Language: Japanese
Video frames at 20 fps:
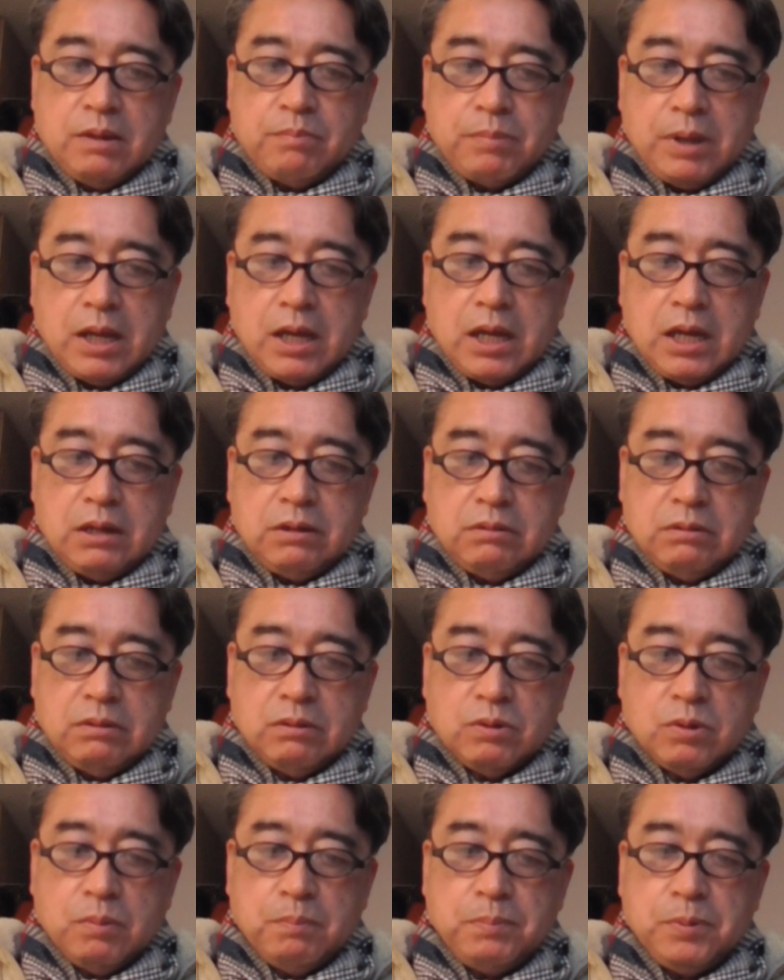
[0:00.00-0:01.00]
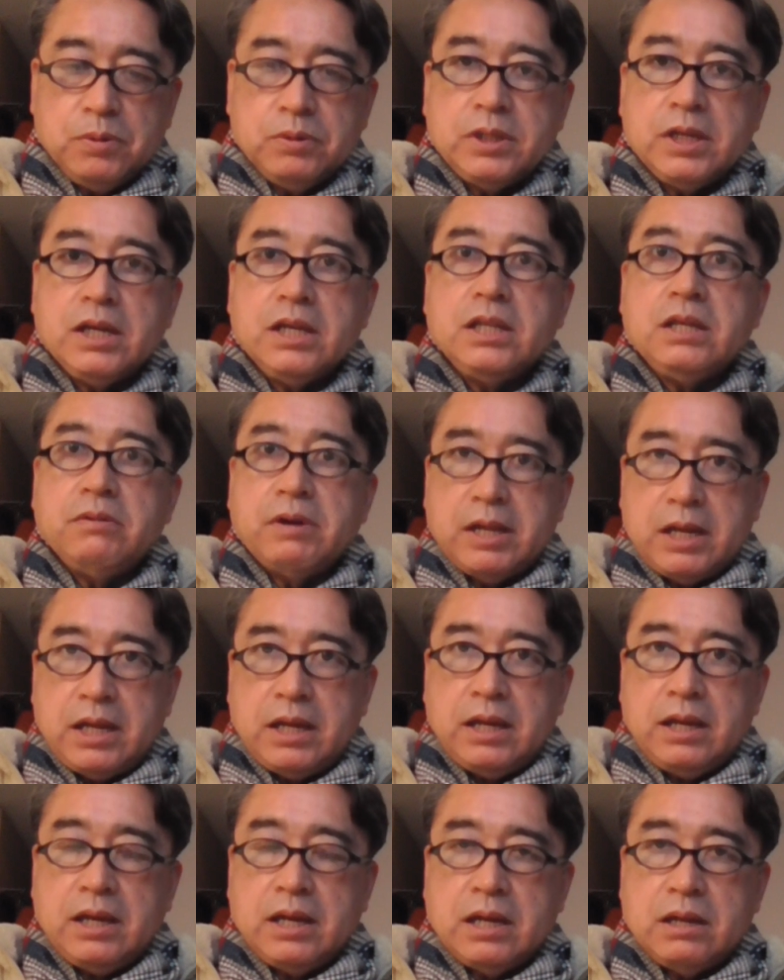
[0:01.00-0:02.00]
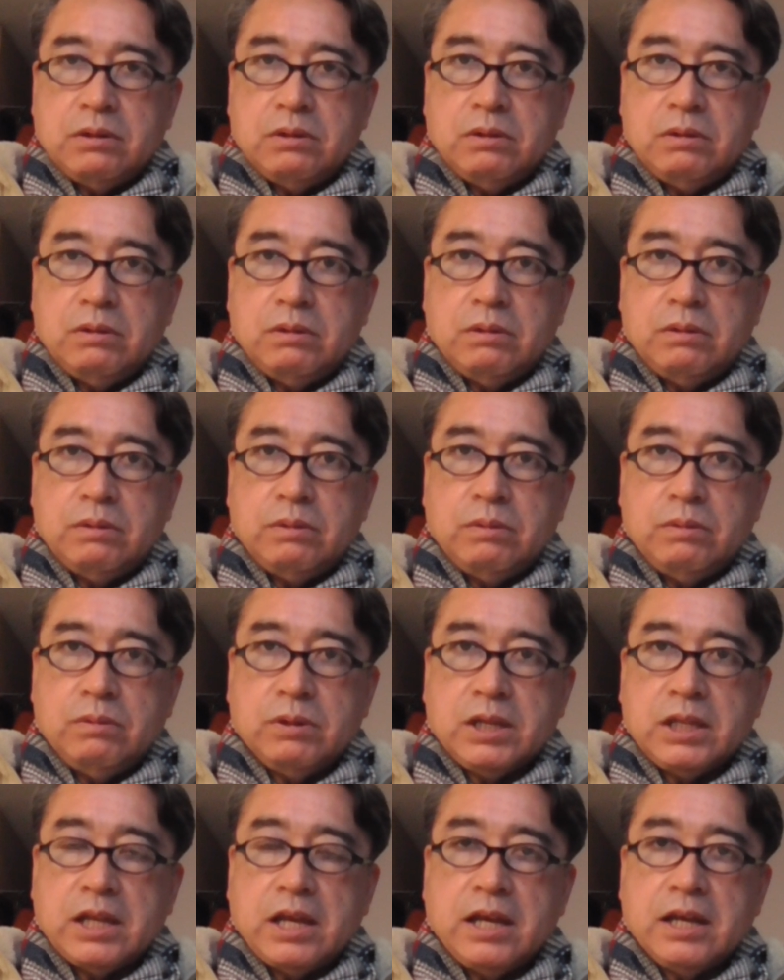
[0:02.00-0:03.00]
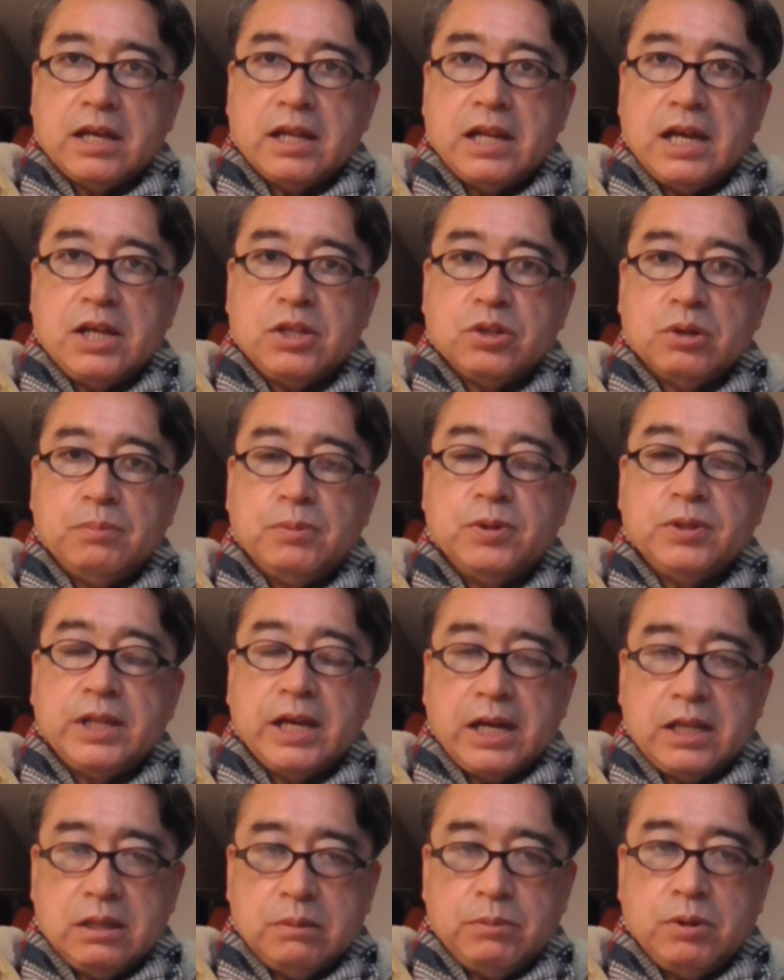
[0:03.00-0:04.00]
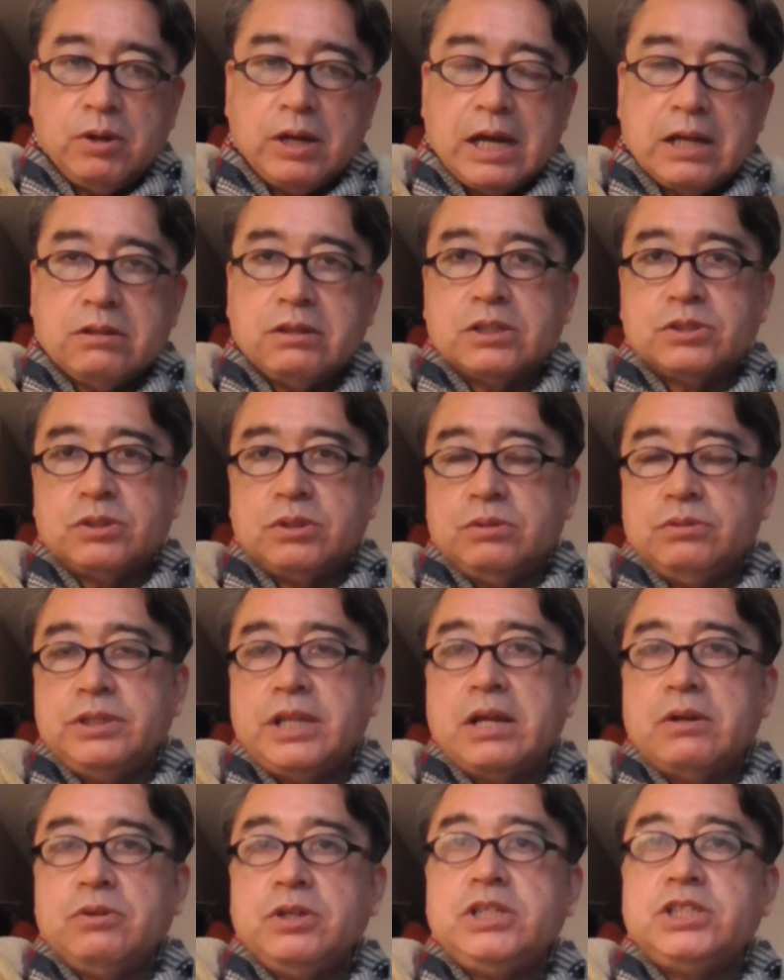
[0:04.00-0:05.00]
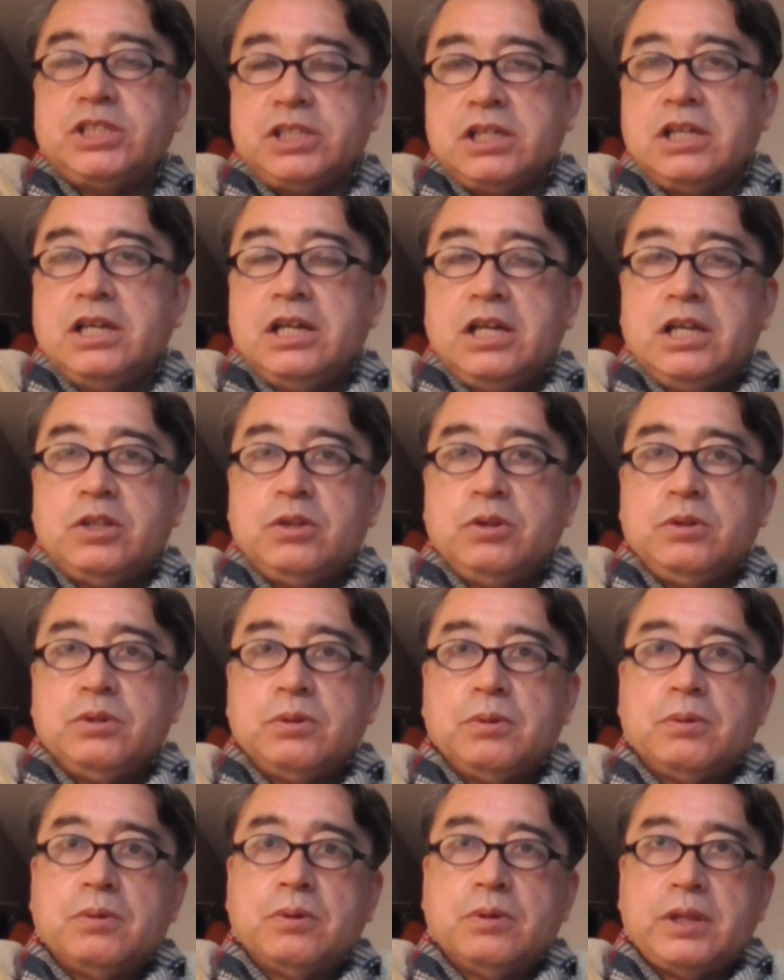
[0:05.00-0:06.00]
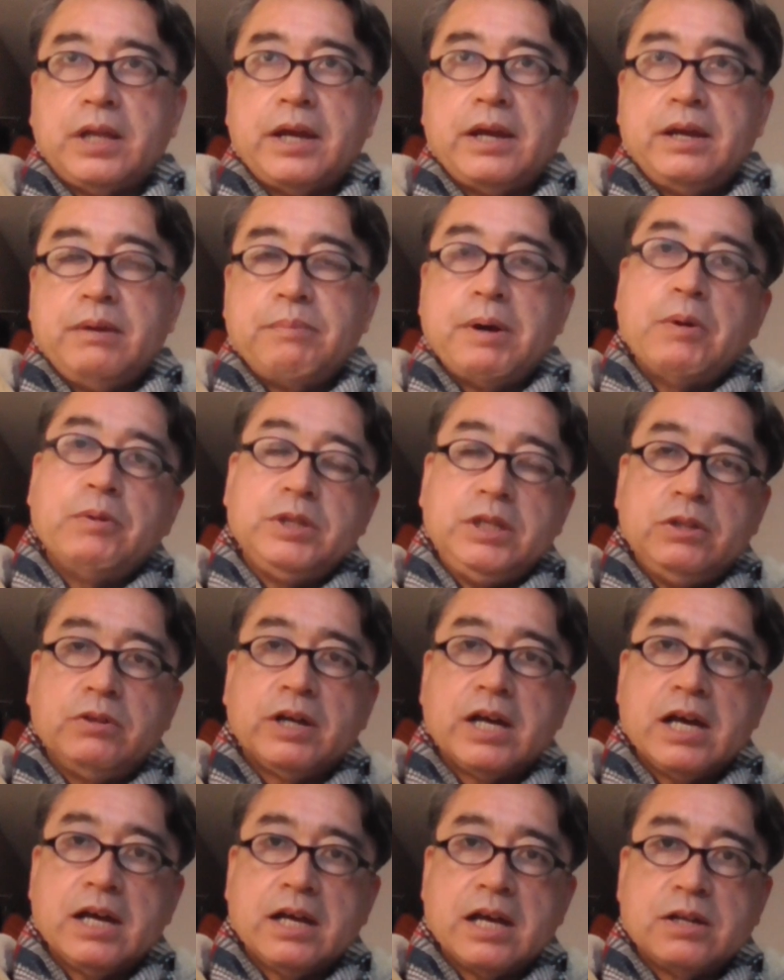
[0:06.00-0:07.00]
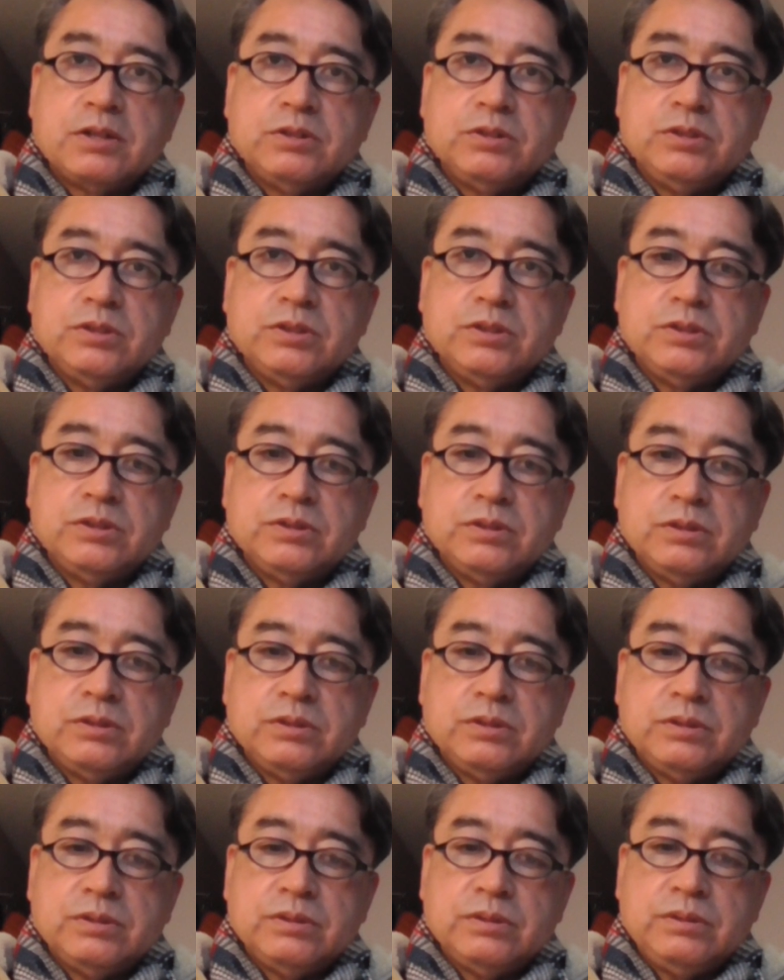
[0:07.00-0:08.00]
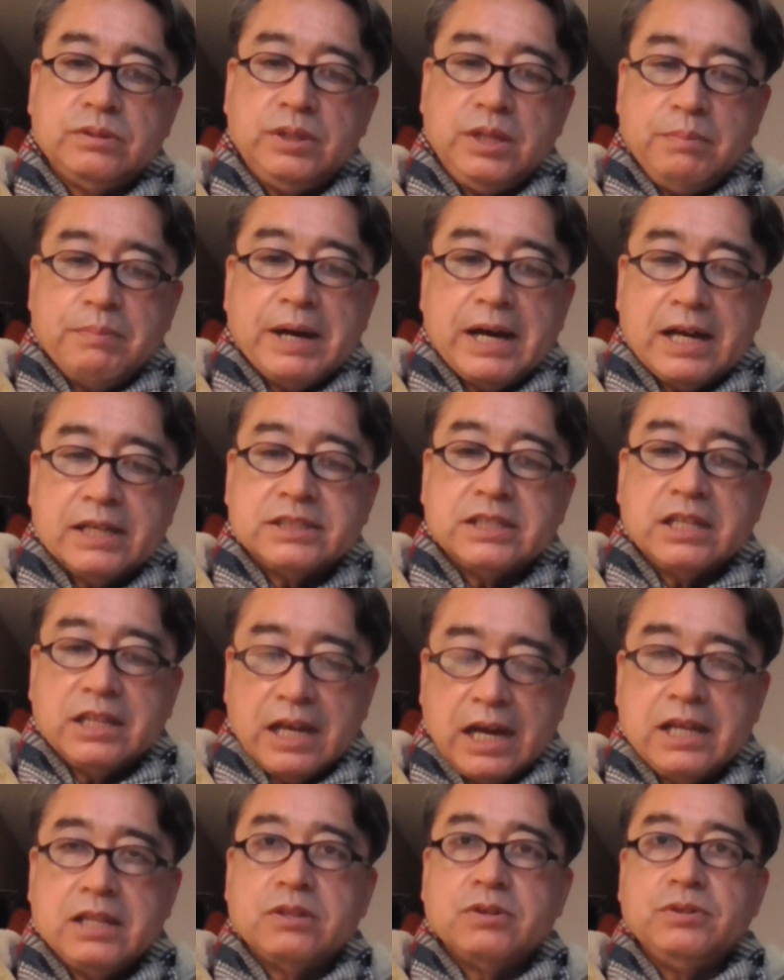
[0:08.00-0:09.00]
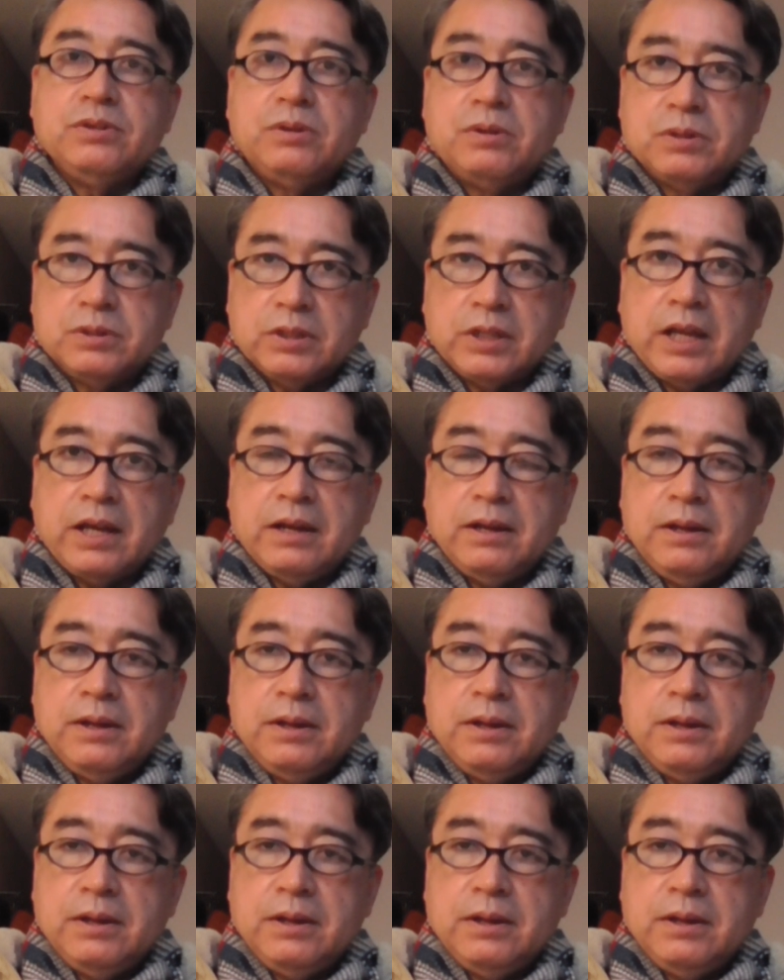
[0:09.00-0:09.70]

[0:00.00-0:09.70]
まあ、あの根本的にはねあの大きな変化ないと思うんだけどもあとはその腕の位置というところで、まあ、本人の感覚に任せたいということで